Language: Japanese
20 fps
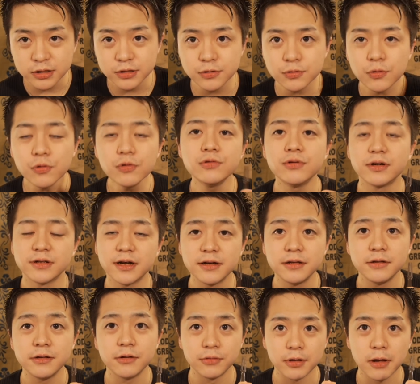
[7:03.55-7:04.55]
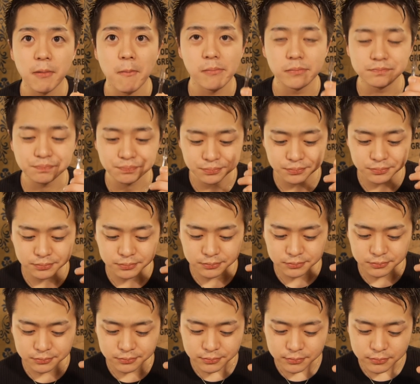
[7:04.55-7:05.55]
しつこくはないんだよね。
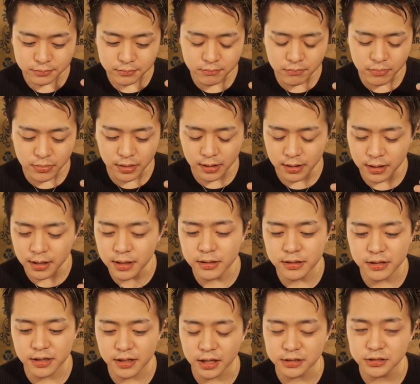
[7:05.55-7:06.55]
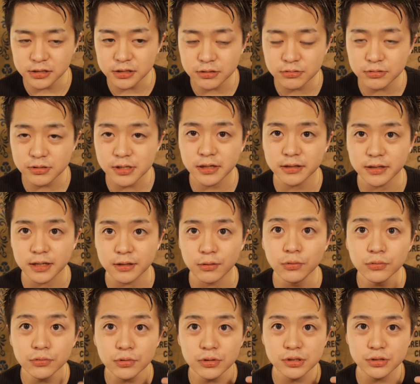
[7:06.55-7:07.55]
変に味に癖がない。
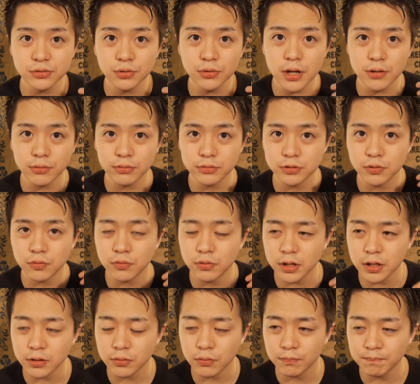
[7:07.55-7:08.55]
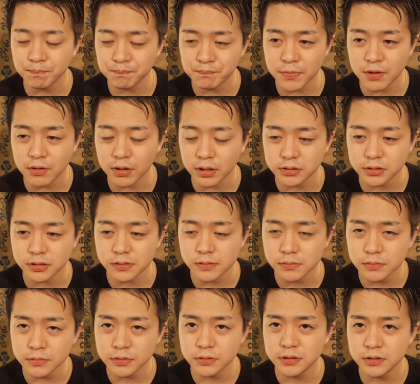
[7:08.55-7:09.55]
本当にストレートにチョコレートって感じ。
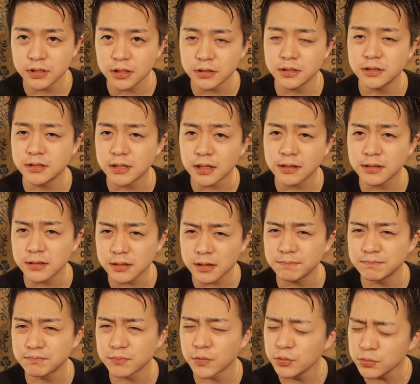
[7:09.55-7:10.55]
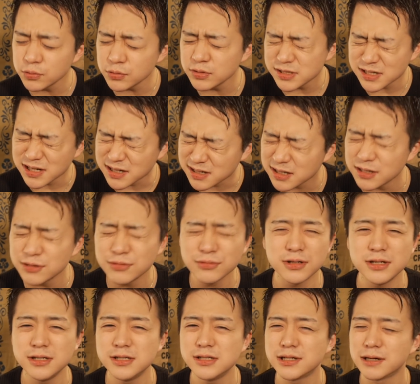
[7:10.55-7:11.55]
じゃ、若干、本当に若干の
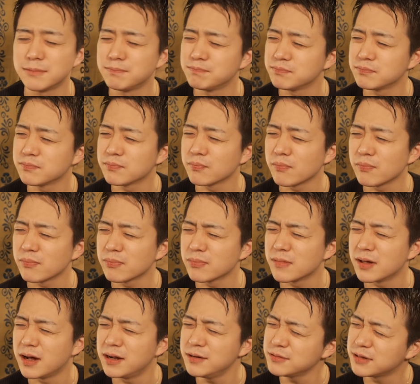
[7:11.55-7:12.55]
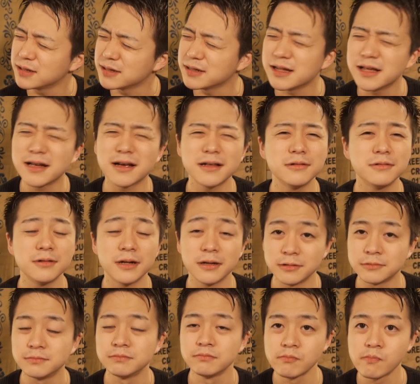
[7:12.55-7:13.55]
生地感。あるかな、ないかなぐらい
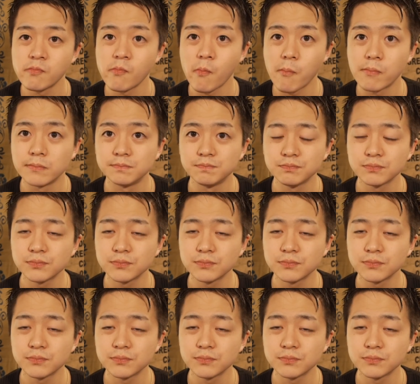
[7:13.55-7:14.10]
の。うん。